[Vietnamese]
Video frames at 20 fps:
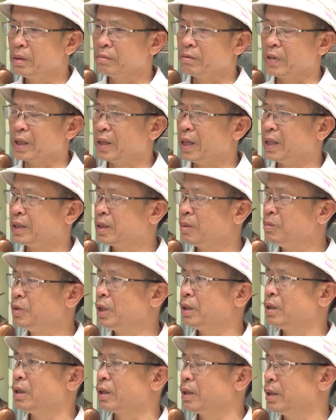và để chấm
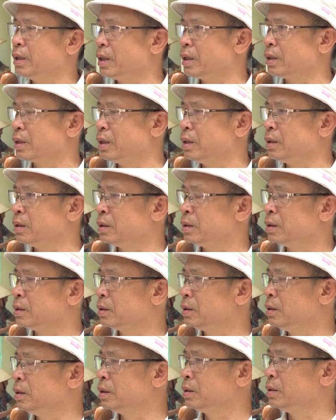dứt được cái
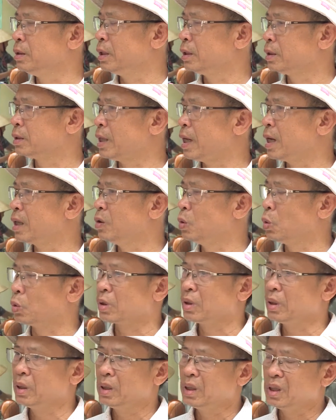hiện trạng lụt
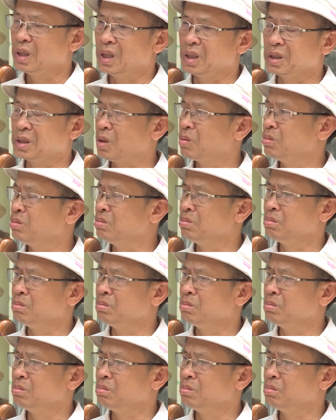trong